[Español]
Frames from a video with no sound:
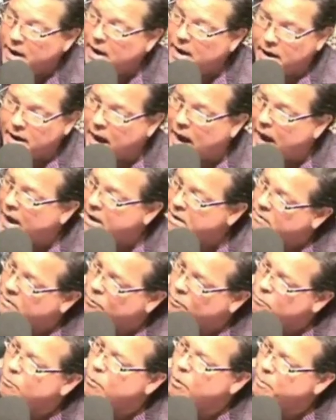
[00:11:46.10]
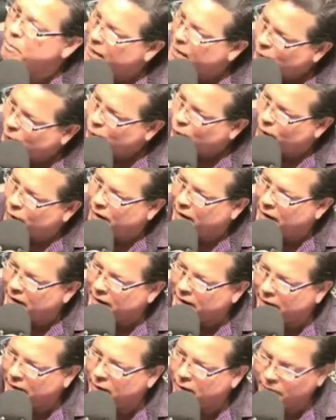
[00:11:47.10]
hay un momento en el
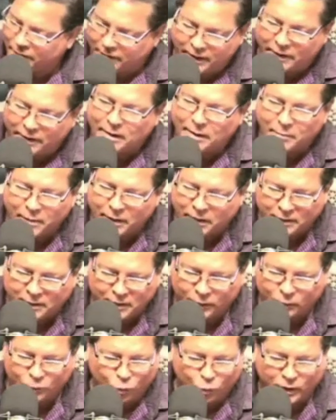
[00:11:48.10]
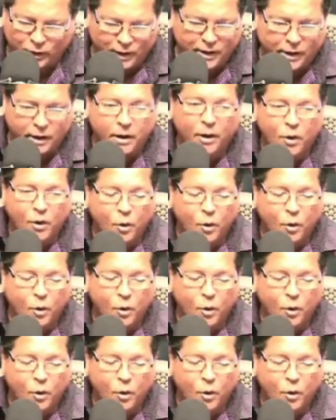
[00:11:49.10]
que evidentemente tú tienes